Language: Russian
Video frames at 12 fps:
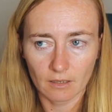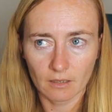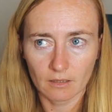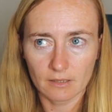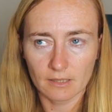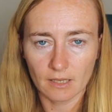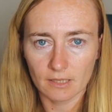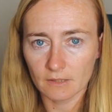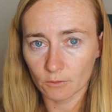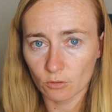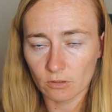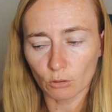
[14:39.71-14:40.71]
за
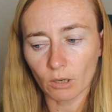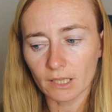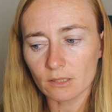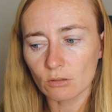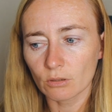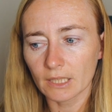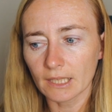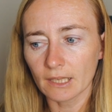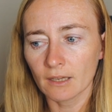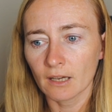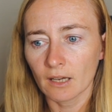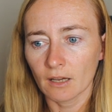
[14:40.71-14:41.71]
свою ситуацию и